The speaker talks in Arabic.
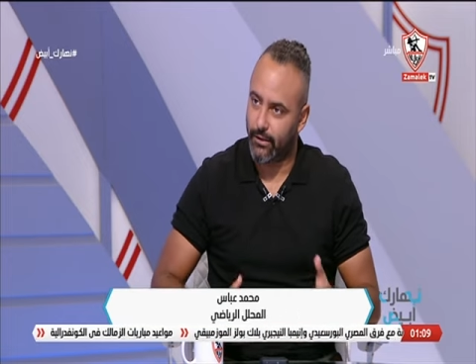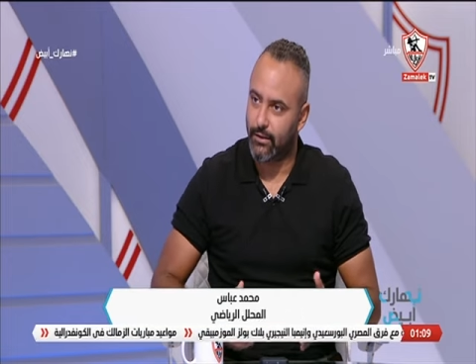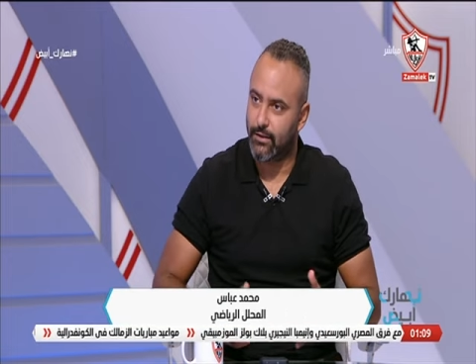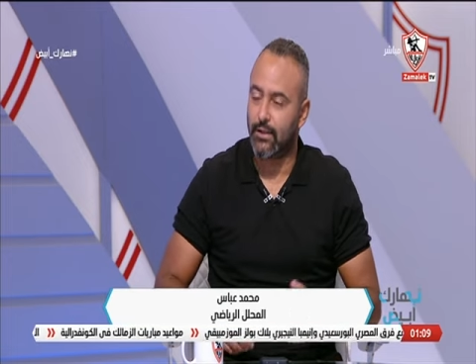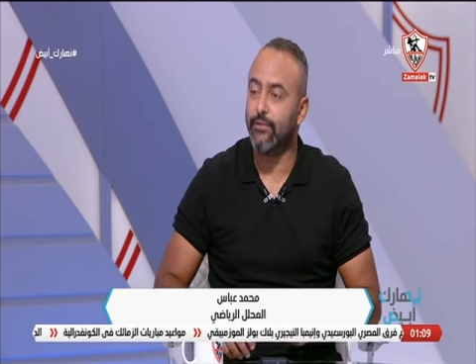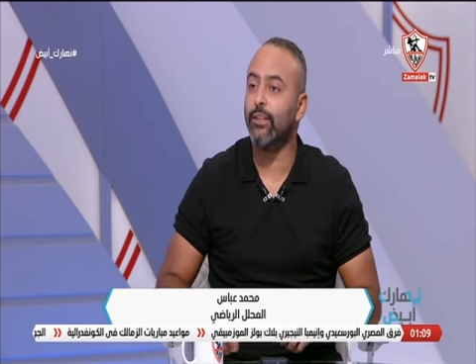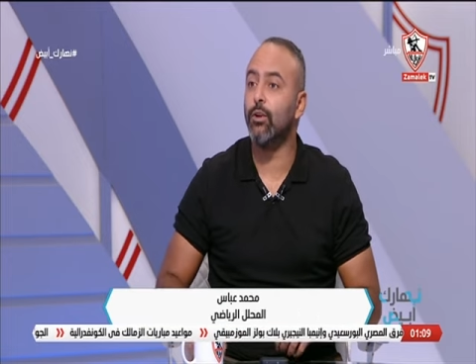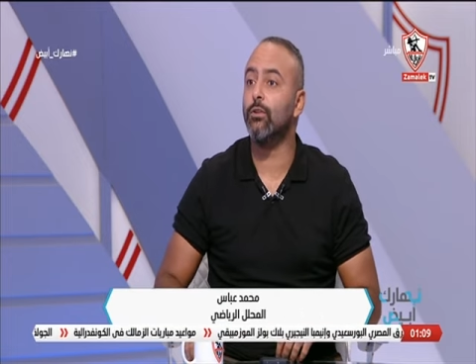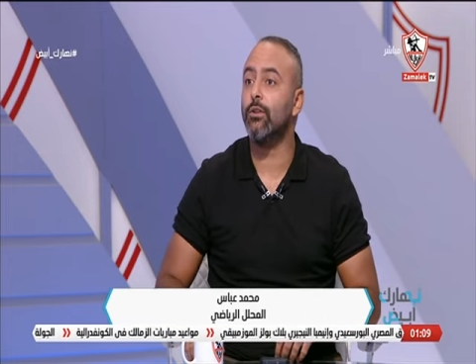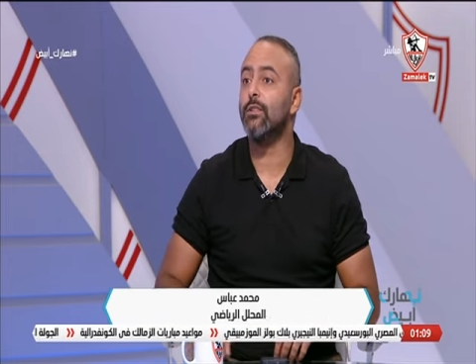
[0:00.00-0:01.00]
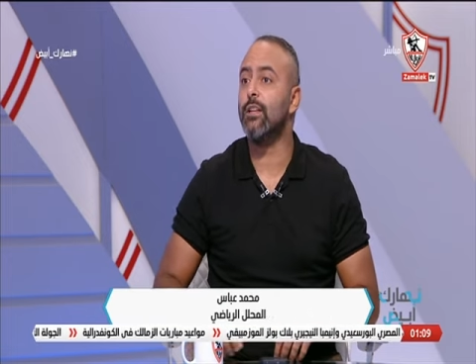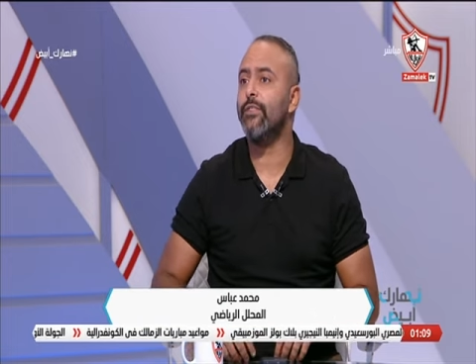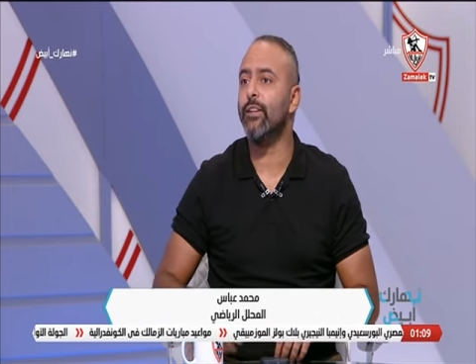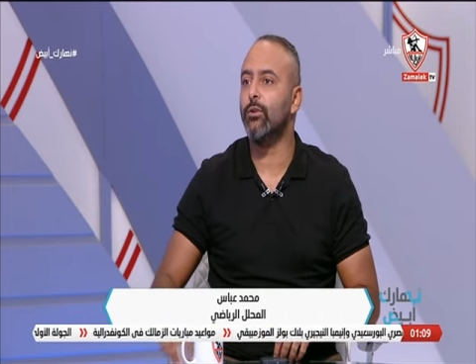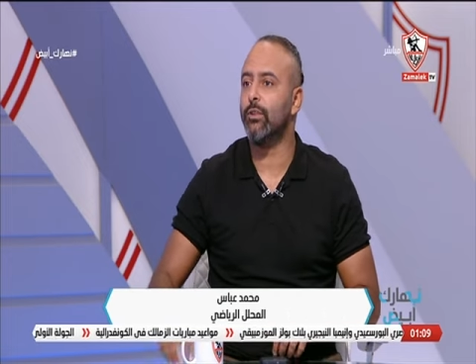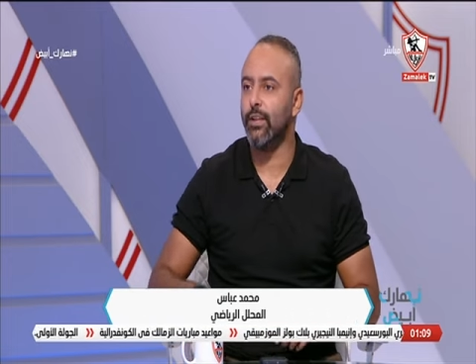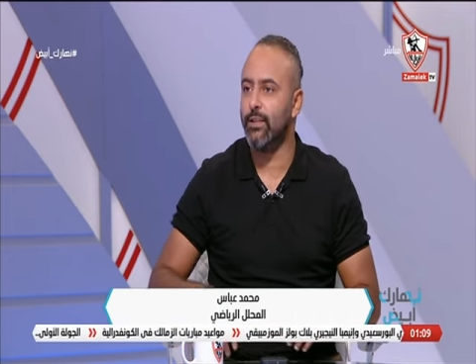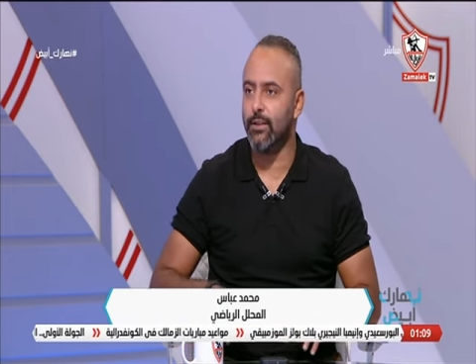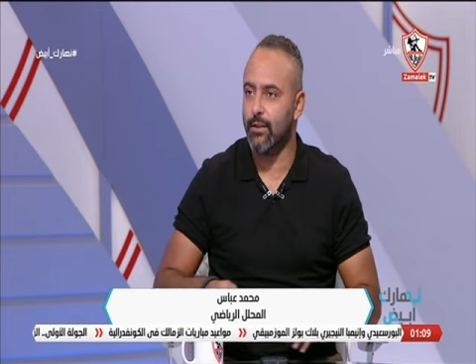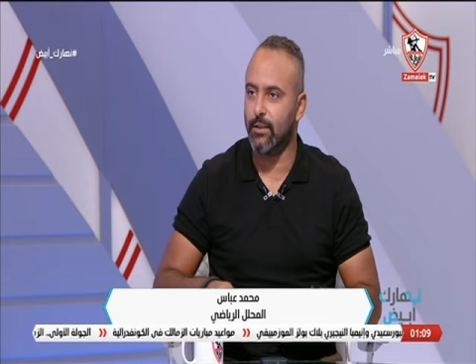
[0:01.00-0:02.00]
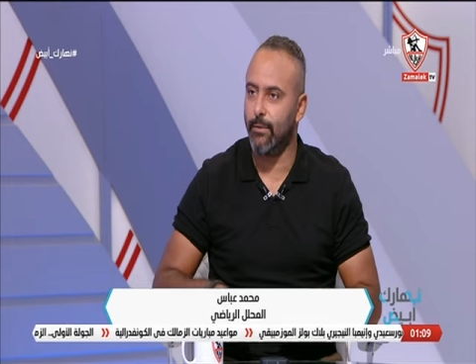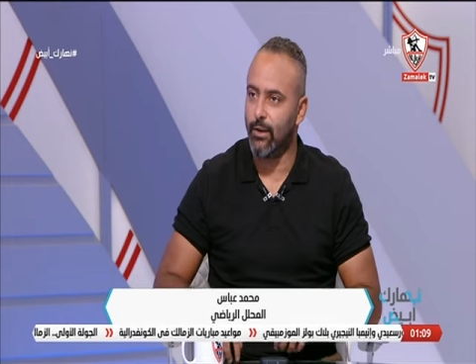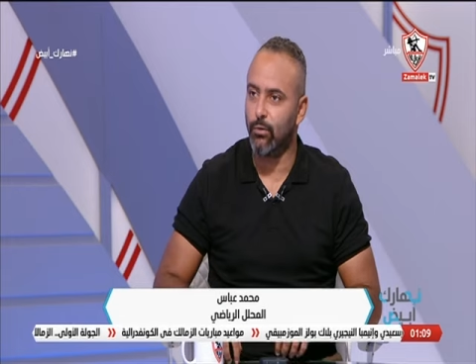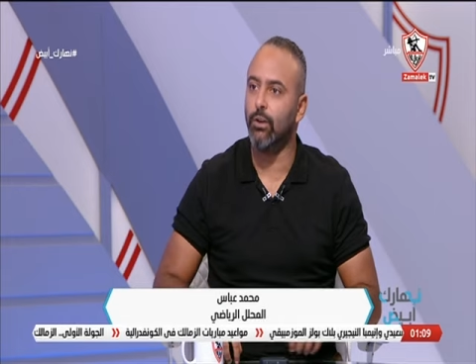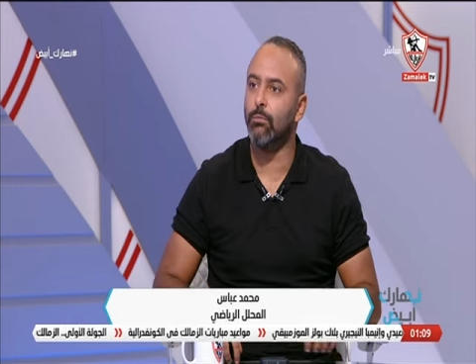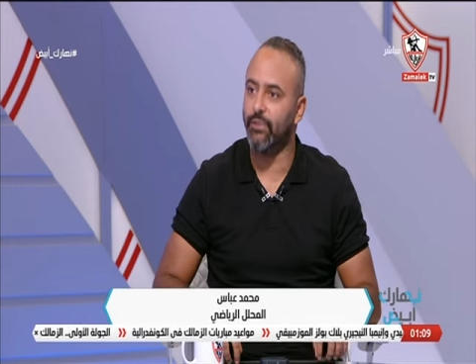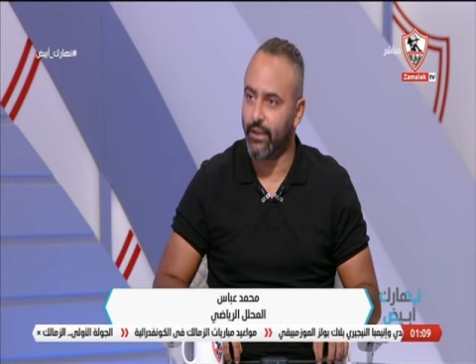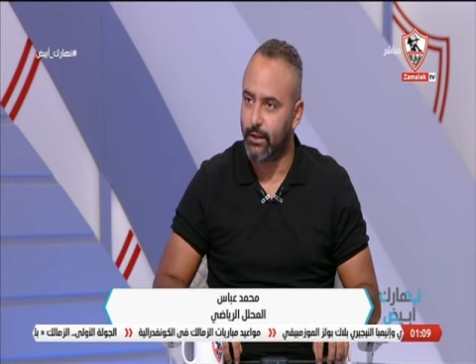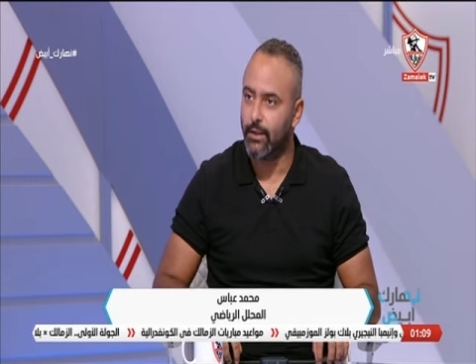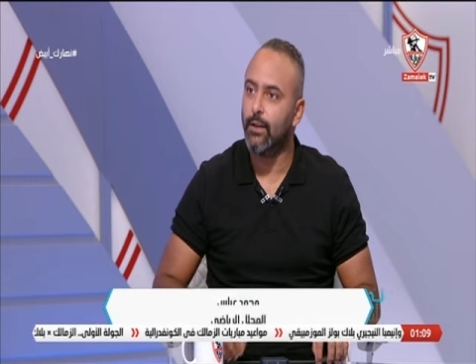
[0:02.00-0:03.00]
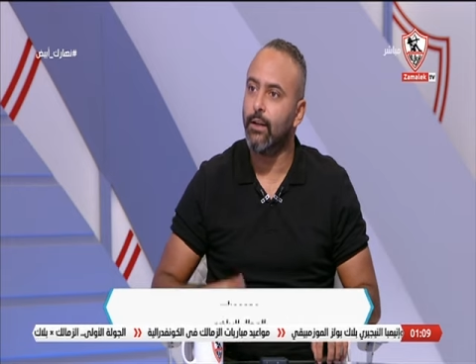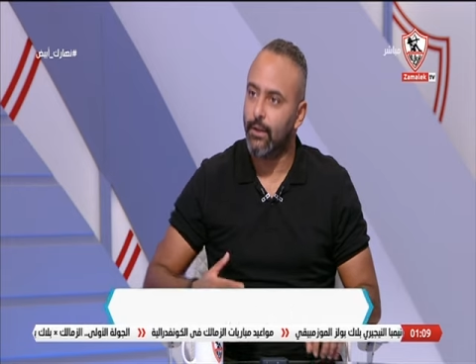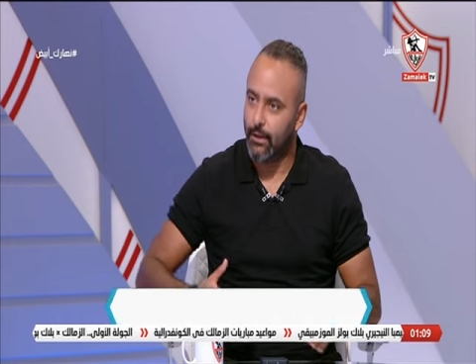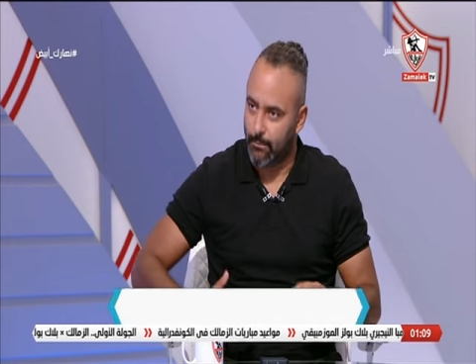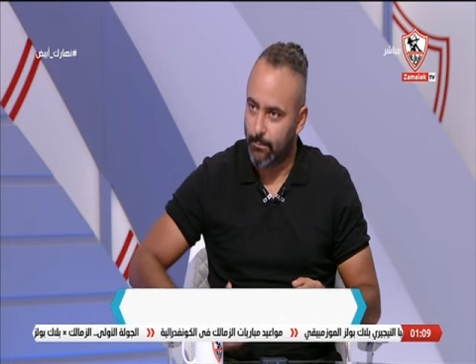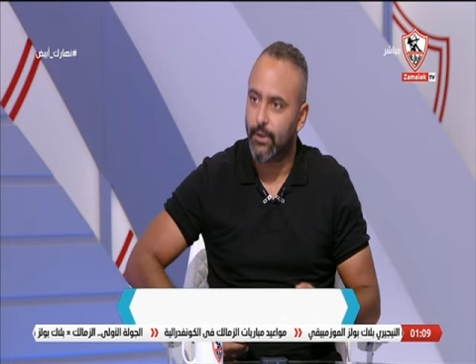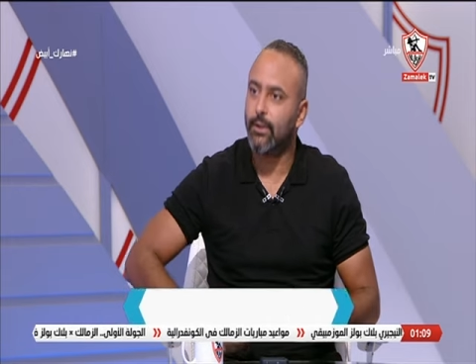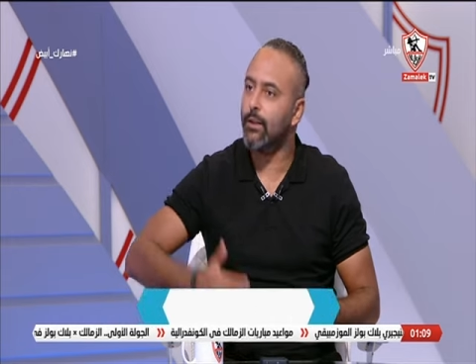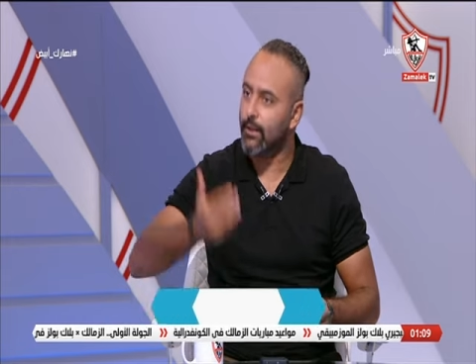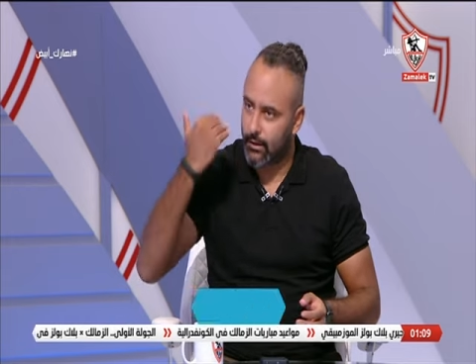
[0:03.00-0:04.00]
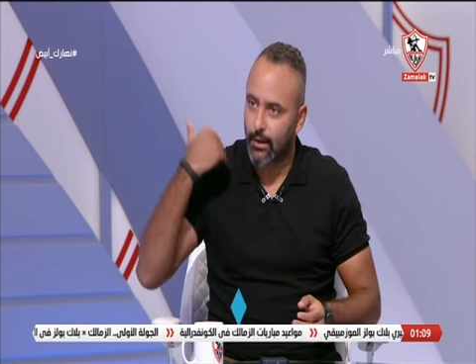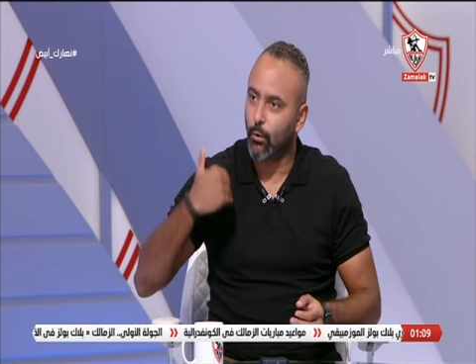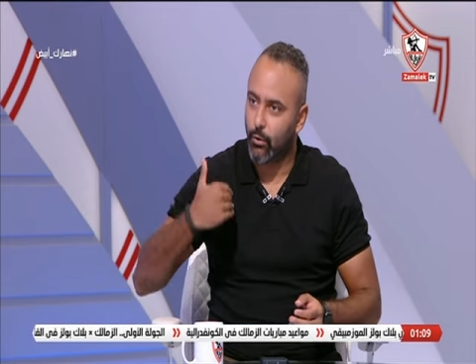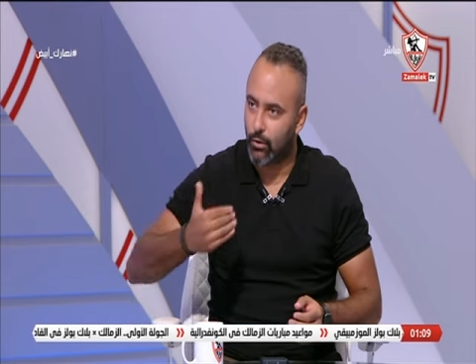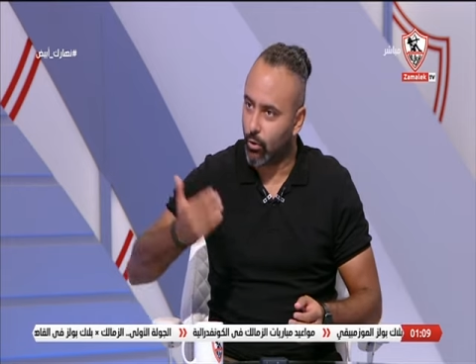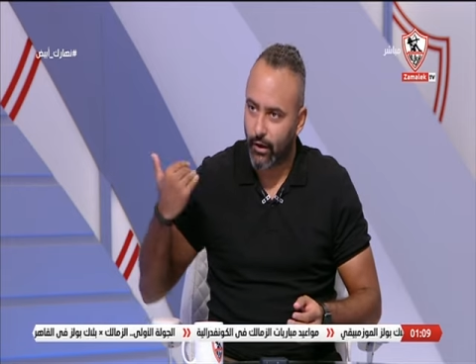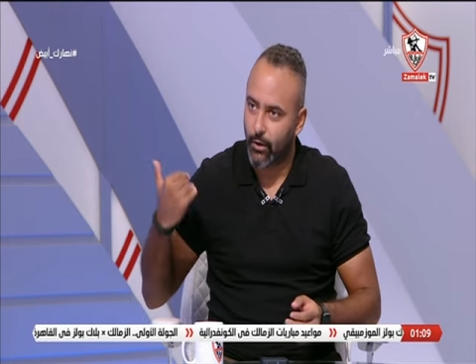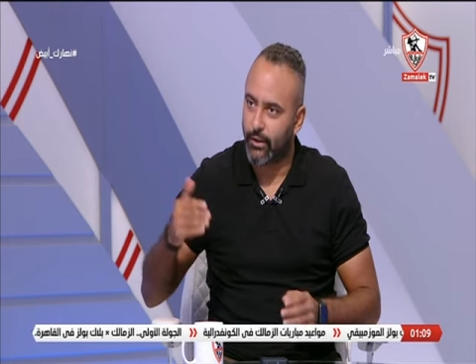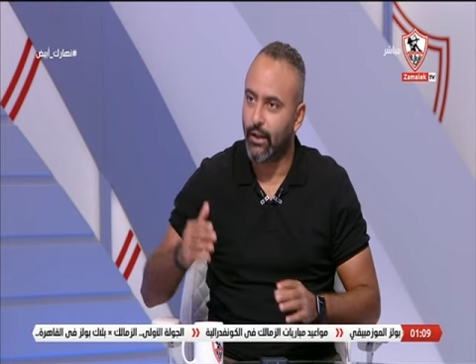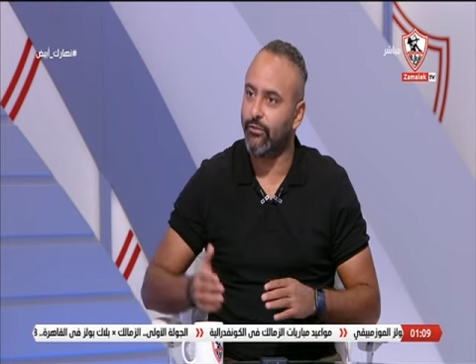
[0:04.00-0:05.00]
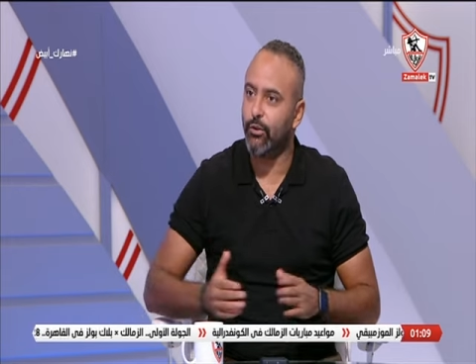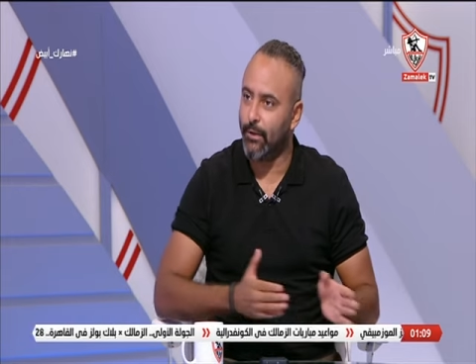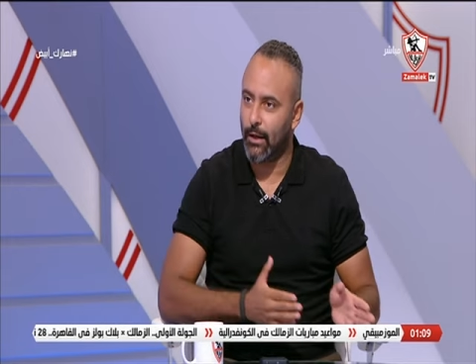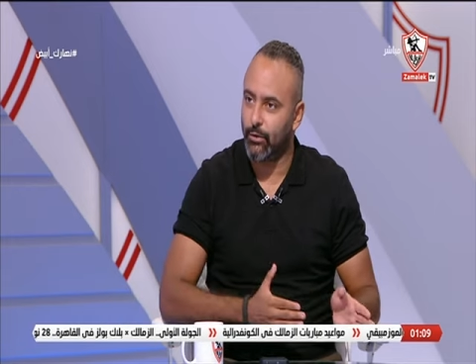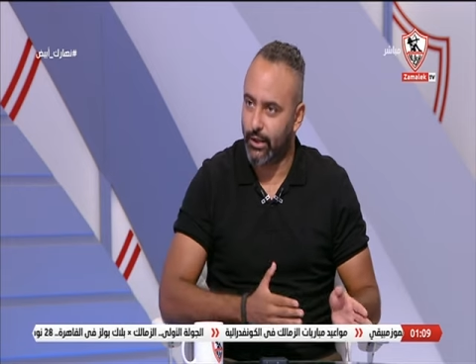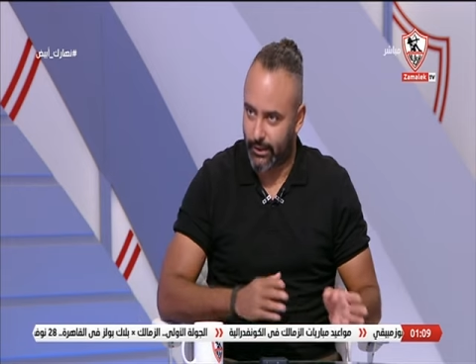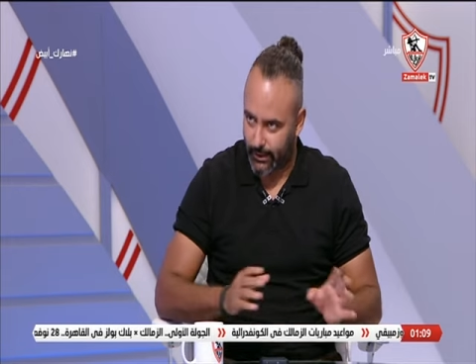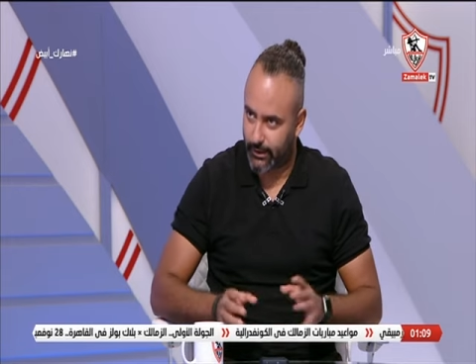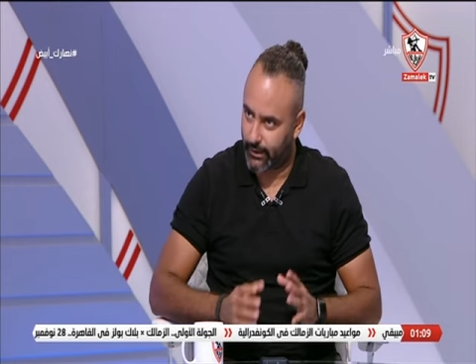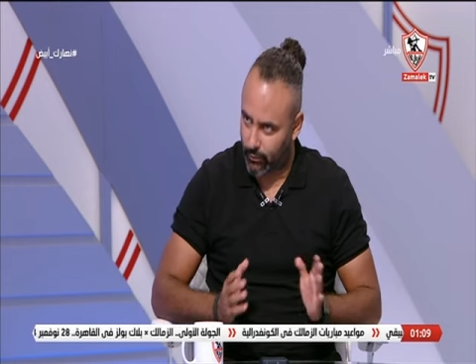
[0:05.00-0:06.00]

يعني بس كنت السنه كنت تحس ان الزمالك ونهضه بمكان صحيح من الاول القرعه واحنا عارفين انهم هيلعبوا النهائي يعني مم.